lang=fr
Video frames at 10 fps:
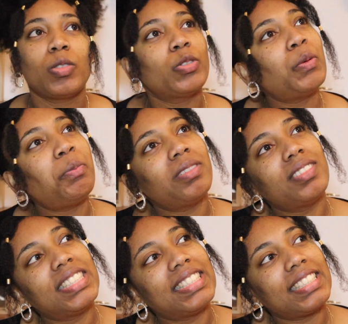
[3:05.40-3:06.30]
Quand je
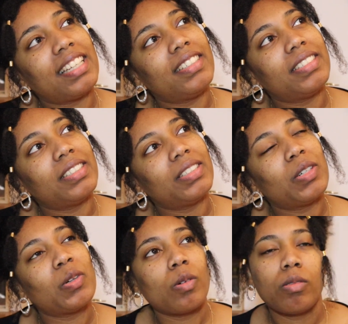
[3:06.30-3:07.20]
pense
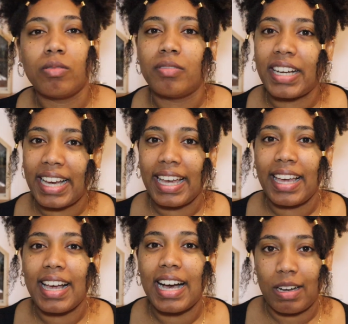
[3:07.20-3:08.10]
euh, au
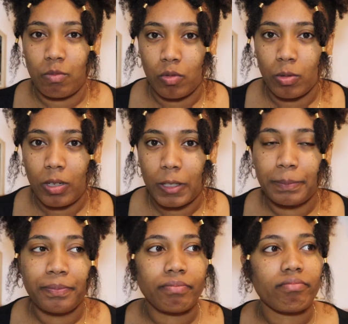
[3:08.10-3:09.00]
vrai
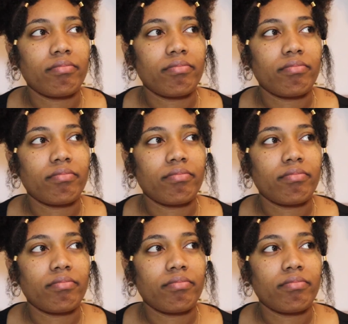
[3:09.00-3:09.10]
amour,